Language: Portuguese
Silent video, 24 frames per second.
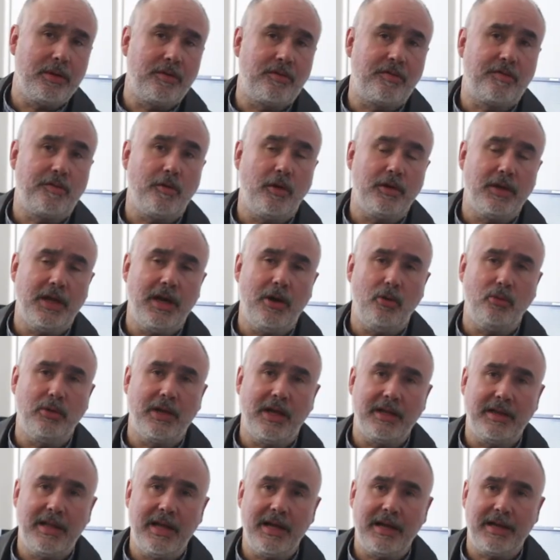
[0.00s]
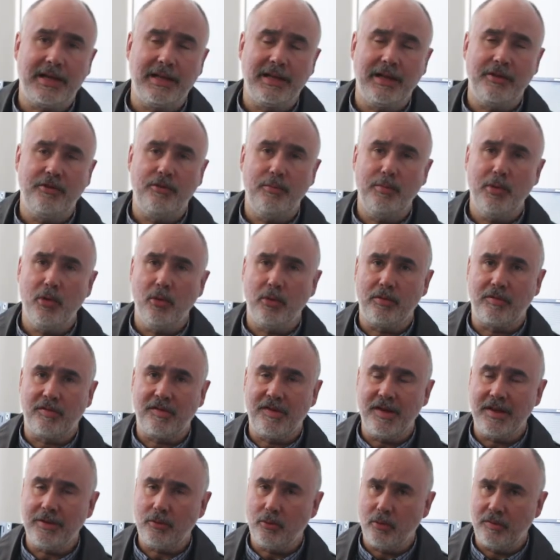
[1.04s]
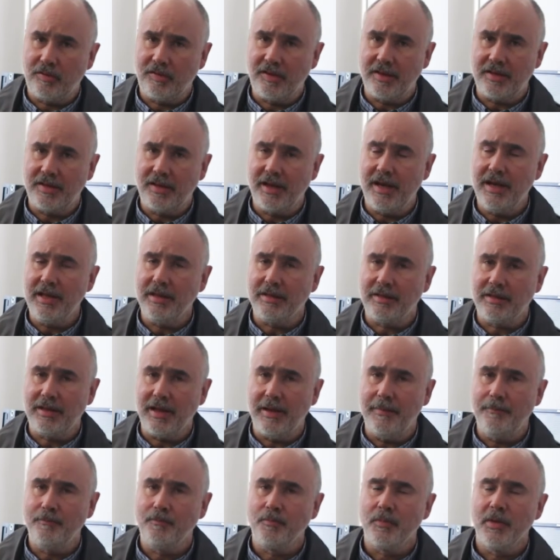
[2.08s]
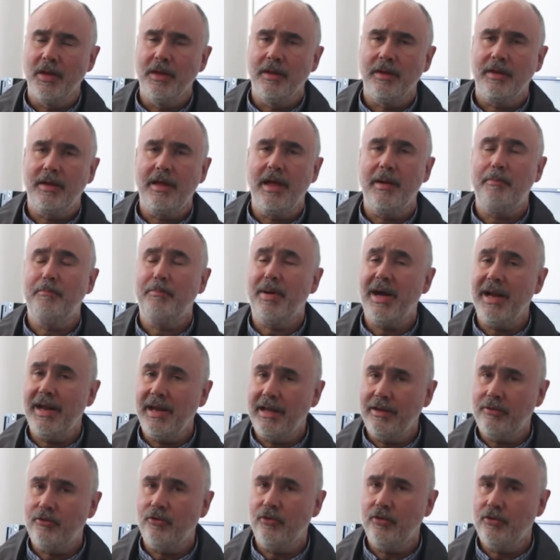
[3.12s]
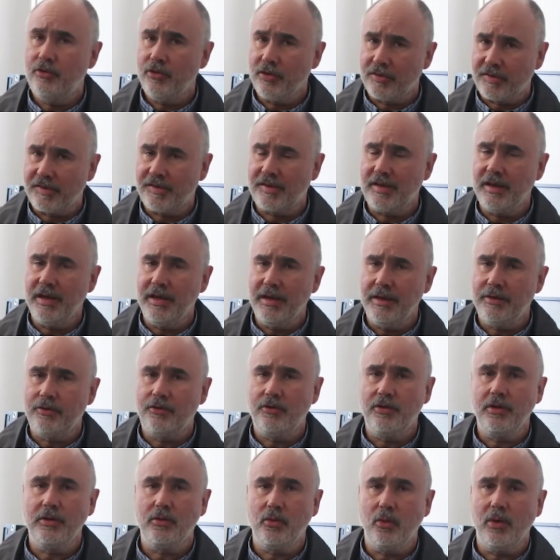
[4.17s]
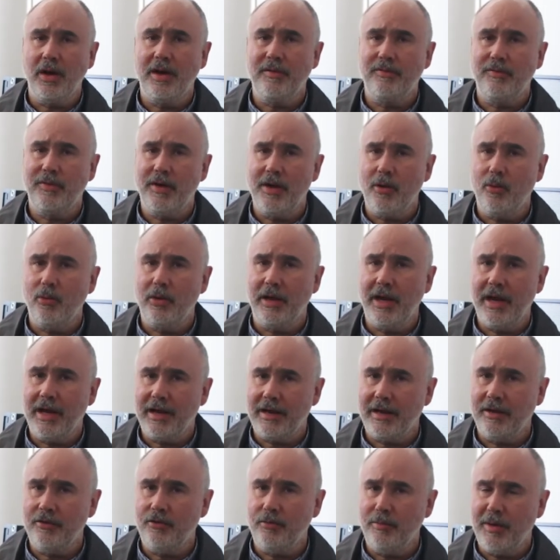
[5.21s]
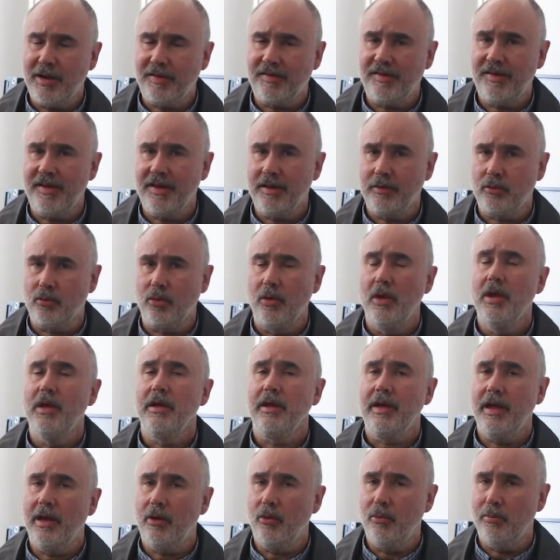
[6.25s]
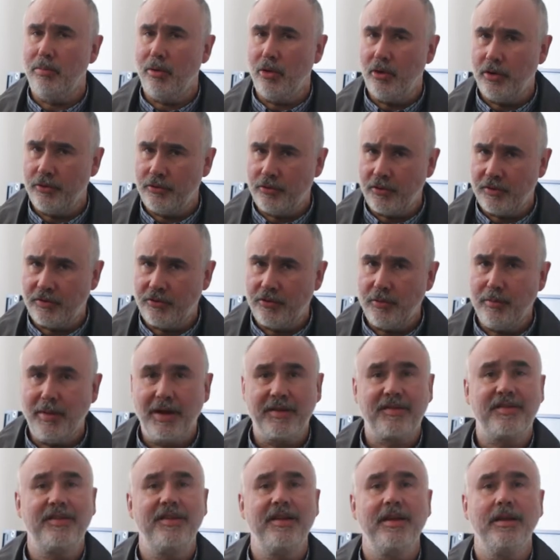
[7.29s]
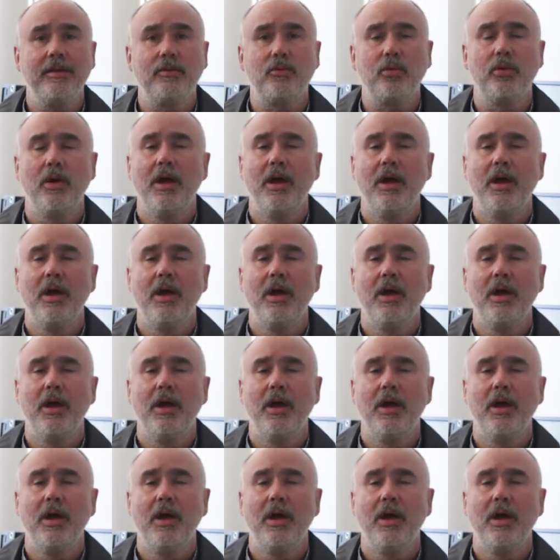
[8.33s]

adicional, na década de 1830, que é parente distante do Rafael Greca de Macedo, que um Borges de Macedo.